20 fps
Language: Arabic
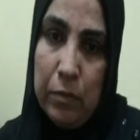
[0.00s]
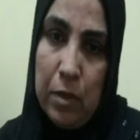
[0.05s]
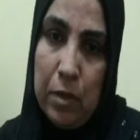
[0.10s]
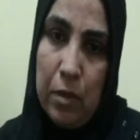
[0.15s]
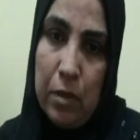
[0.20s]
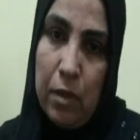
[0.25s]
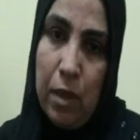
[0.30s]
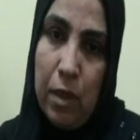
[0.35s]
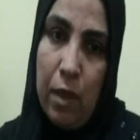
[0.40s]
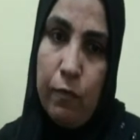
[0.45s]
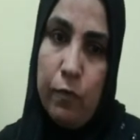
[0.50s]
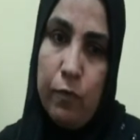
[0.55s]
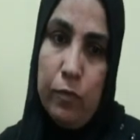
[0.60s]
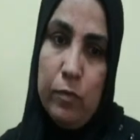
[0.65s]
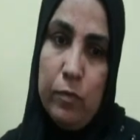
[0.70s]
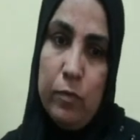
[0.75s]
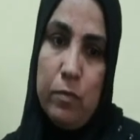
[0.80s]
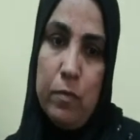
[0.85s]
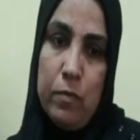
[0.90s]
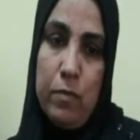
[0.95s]
يلا عفو
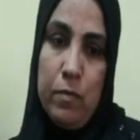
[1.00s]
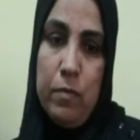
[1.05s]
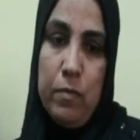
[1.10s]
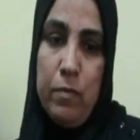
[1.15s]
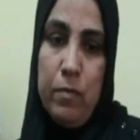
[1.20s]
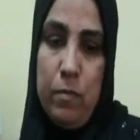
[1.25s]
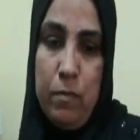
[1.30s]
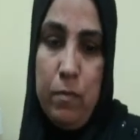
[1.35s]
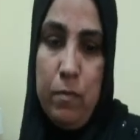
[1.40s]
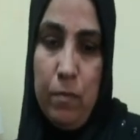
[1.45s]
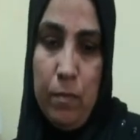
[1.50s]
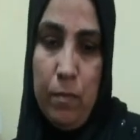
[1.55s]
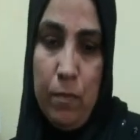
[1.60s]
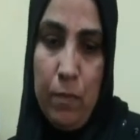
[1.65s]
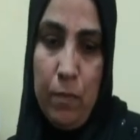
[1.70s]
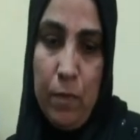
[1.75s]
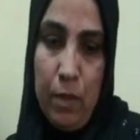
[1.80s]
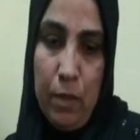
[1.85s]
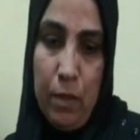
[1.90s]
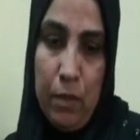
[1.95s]
ربنا يحفظك عليكم
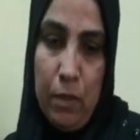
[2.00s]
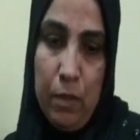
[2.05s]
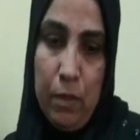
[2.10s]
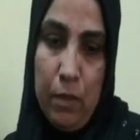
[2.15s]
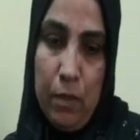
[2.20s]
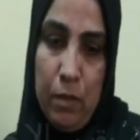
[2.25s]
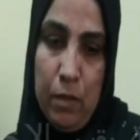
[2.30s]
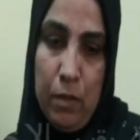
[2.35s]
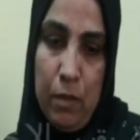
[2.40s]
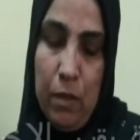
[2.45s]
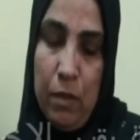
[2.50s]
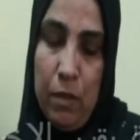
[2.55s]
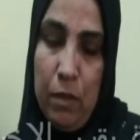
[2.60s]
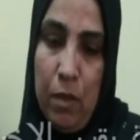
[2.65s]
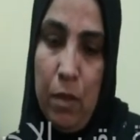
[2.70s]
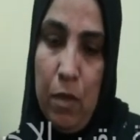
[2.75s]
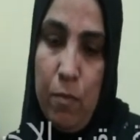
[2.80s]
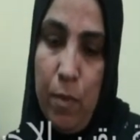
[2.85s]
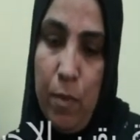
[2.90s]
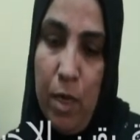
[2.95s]
وربنا يرحمكم
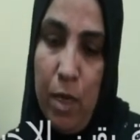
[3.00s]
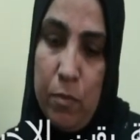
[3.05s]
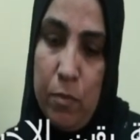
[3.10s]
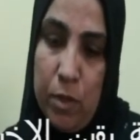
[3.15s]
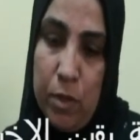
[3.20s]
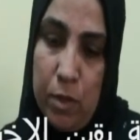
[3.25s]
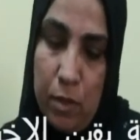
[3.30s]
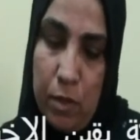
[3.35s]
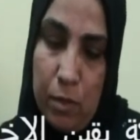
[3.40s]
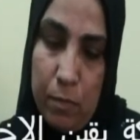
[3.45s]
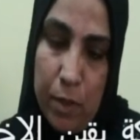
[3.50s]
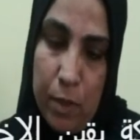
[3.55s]
اللهم امين يا رب